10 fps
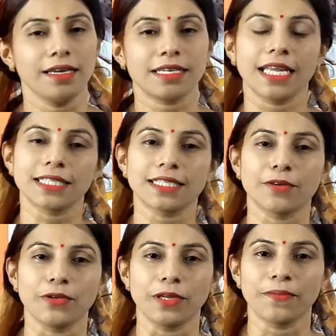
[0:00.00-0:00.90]
ক্লাসটা
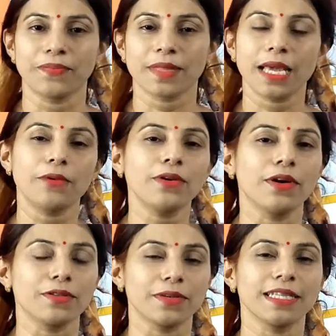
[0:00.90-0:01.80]
করি কেমন হয়
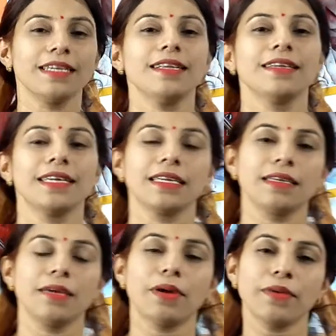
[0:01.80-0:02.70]
তোমাদের
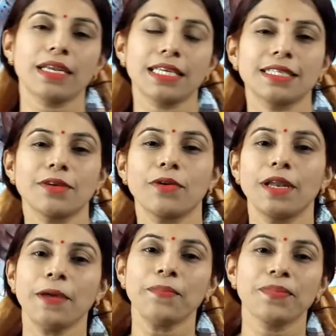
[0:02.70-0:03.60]
এইভাবে ক্লাসটা
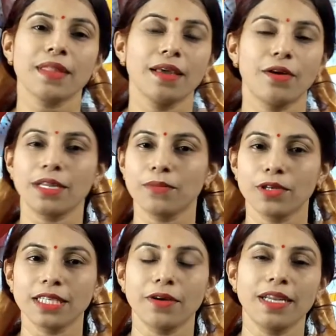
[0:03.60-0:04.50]
করলে অনেক
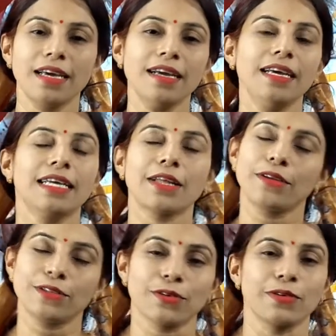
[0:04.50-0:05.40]
মজা হয় না তাহলে
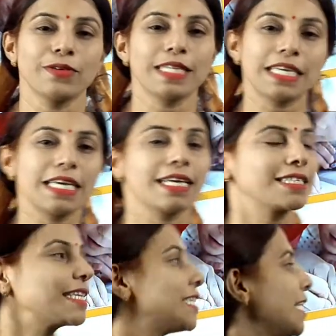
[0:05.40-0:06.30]
চলো দেখি
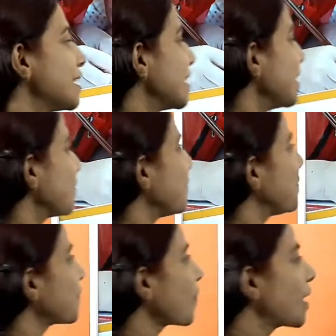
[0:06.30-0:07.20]
আজকে কি আছে
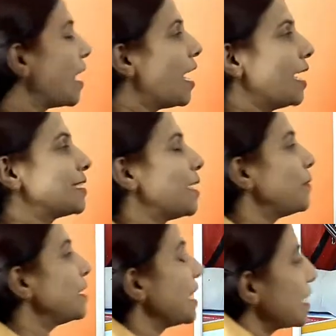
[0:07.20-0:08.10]
আচ্ছা আমরা
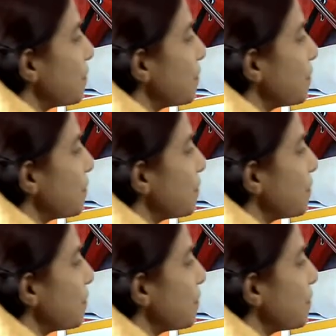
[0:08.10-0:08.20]
দেখতে